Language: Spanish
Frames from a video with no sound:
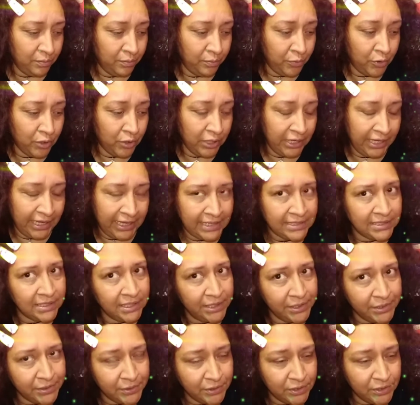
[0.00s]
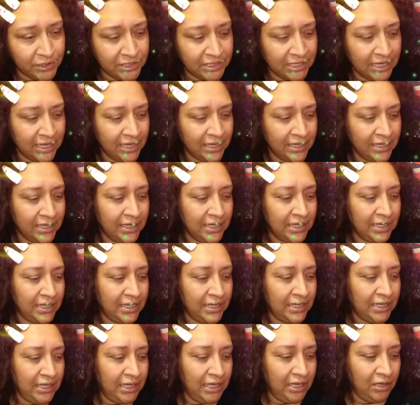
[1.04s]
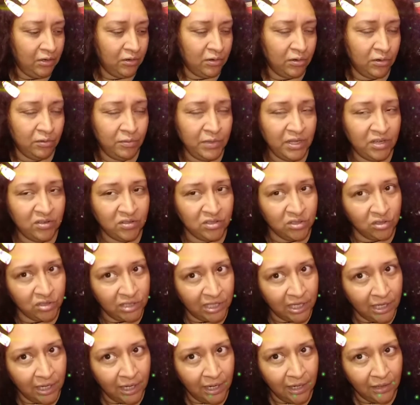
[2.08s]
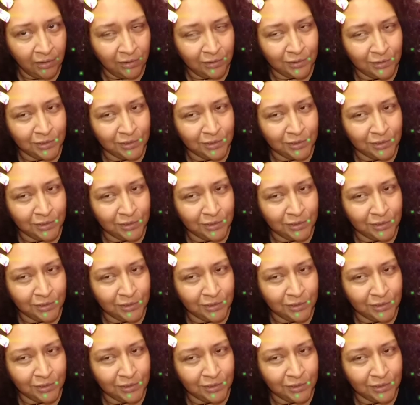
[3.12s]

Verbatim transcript: porque es en rosa y no me costó tan caro,